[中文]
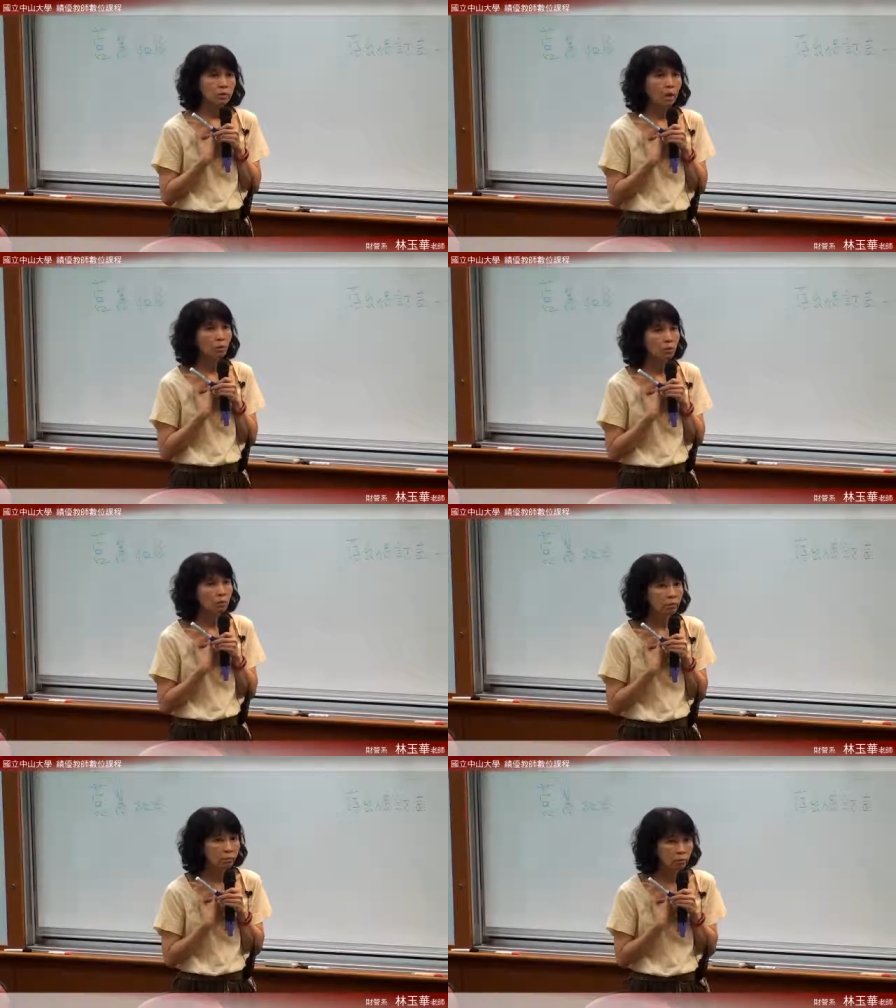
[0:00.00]
我叫
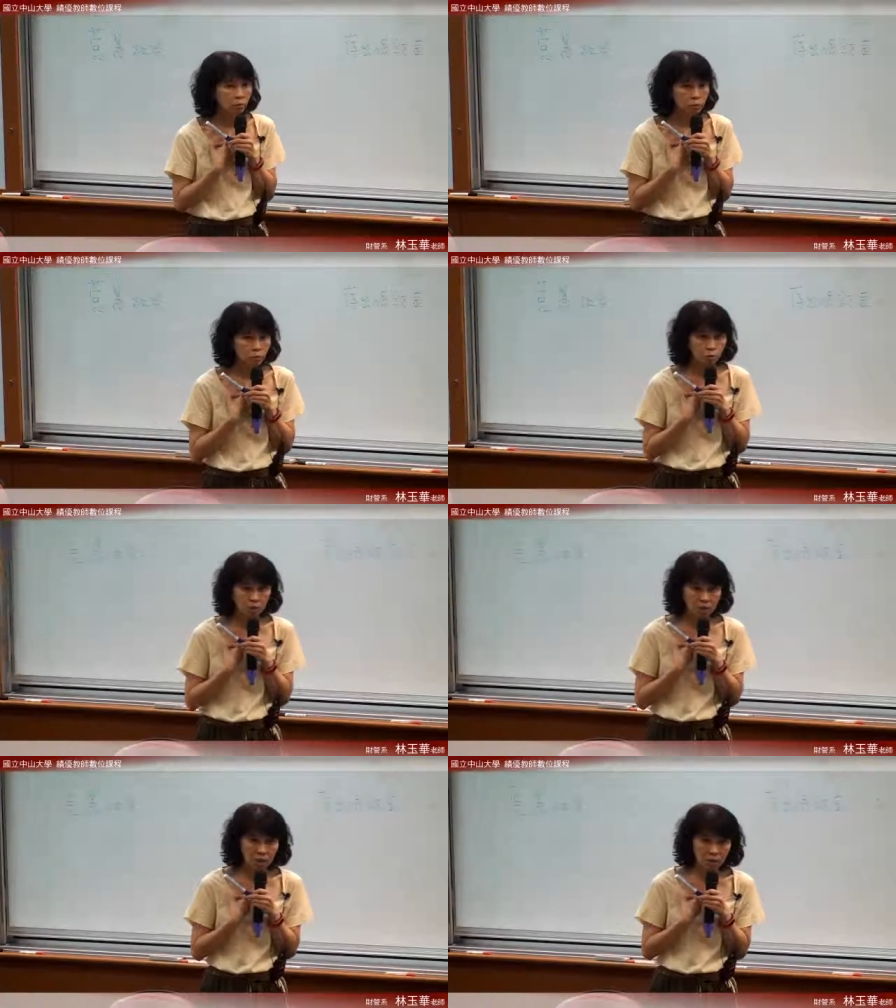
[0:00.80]
预付
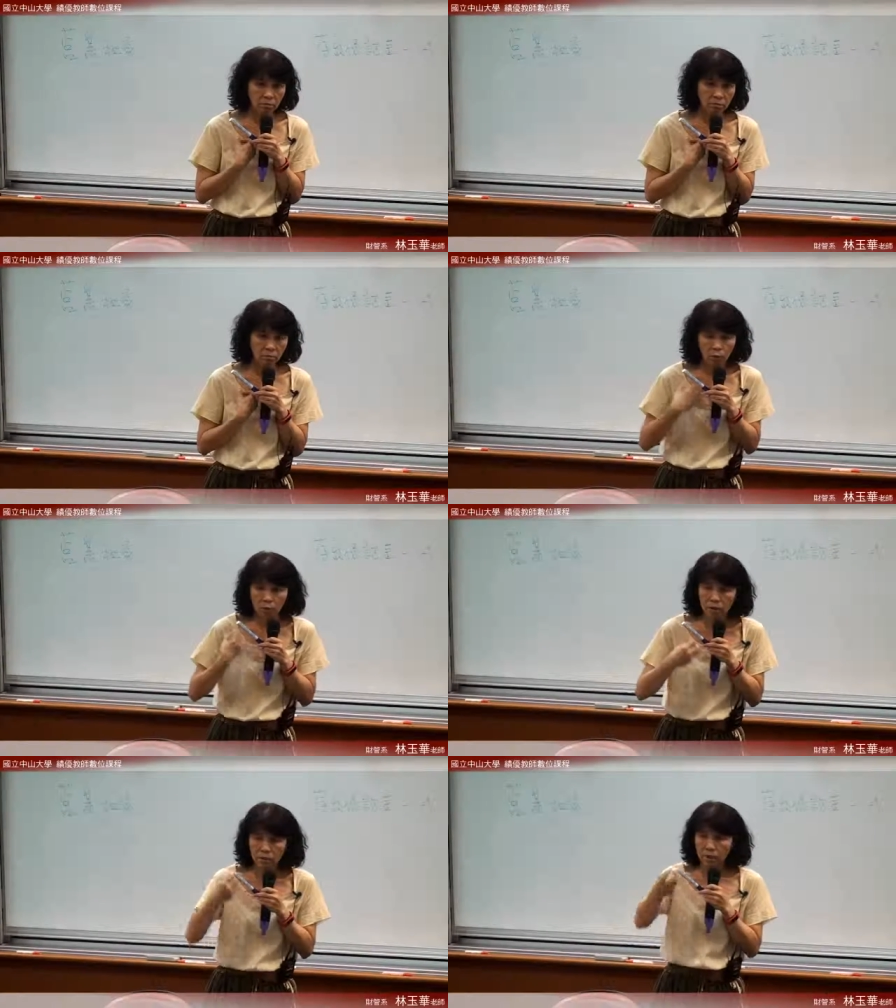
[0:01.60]
租金，
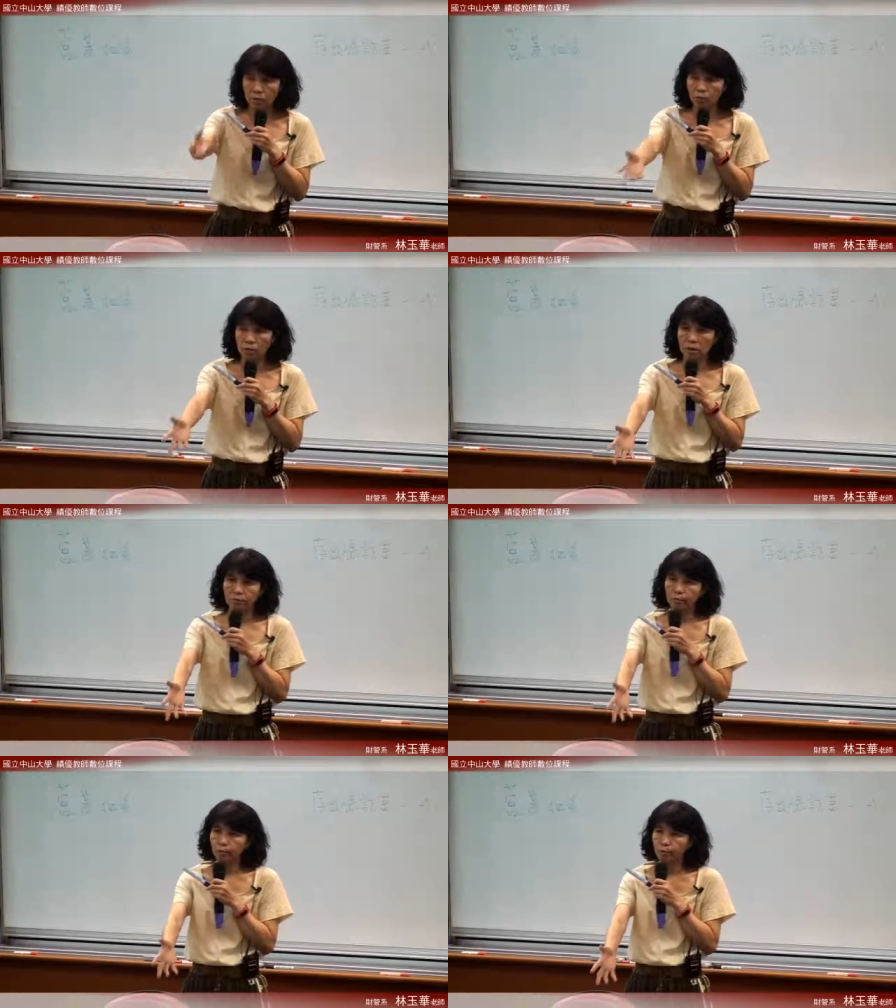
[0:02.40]
我先把租
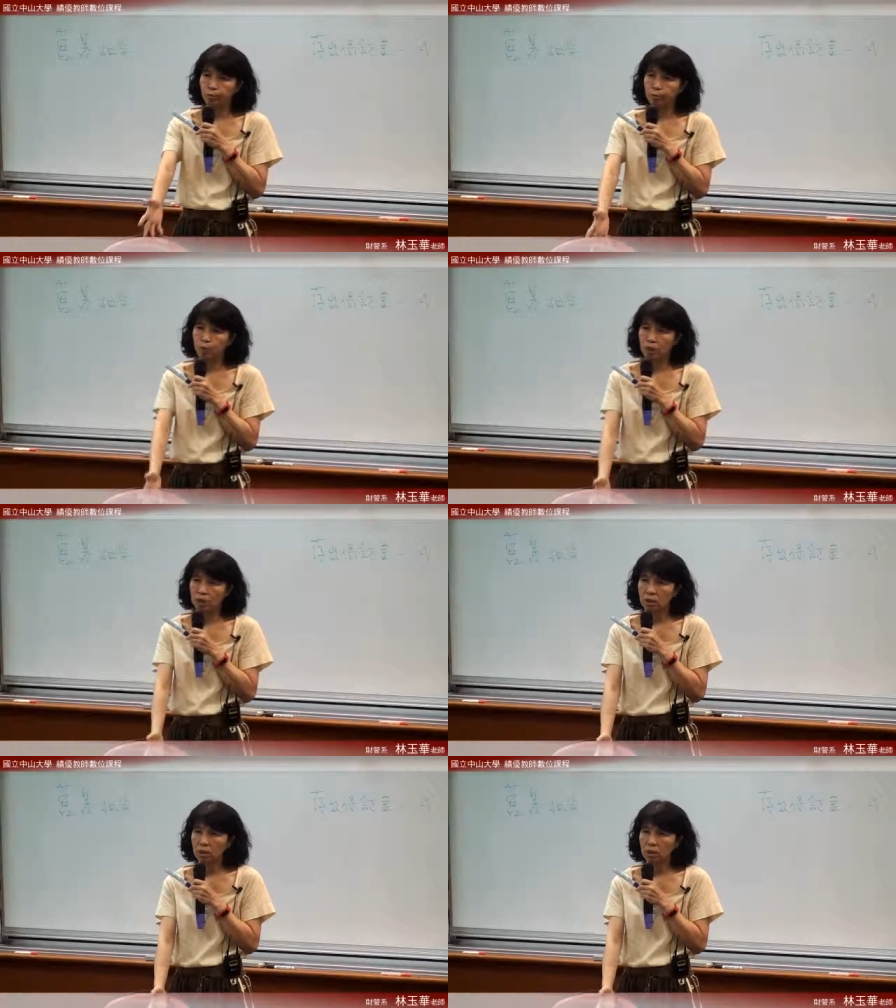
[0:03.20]
金拨出去了，